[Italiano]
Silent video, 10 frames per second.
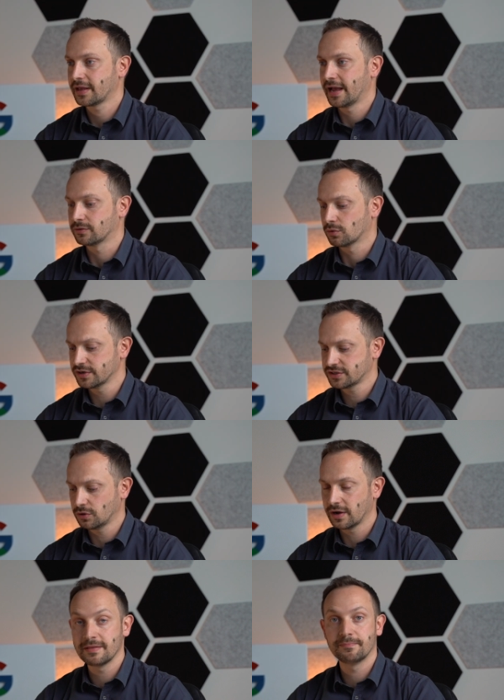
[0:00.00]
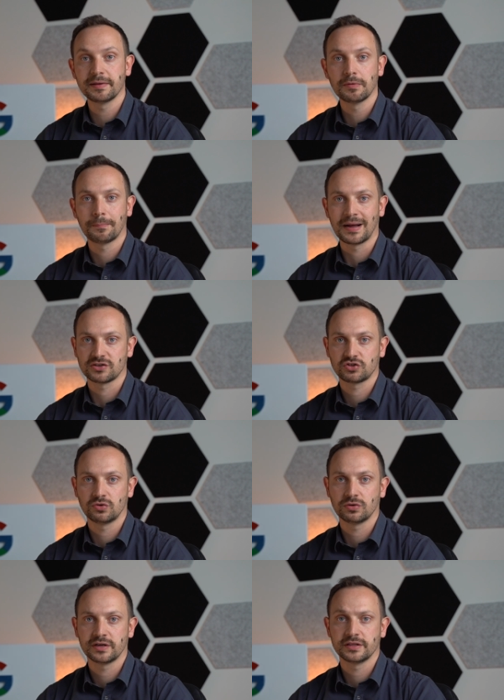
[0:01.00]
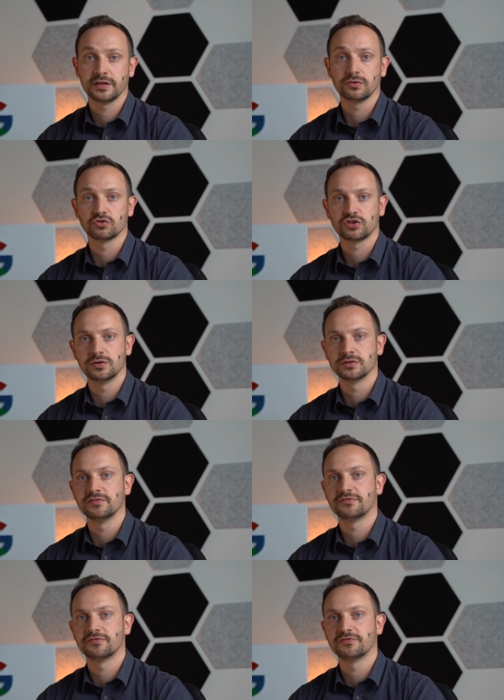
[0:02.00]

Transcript: Ecco, questo è il primo passo che ti consiglio di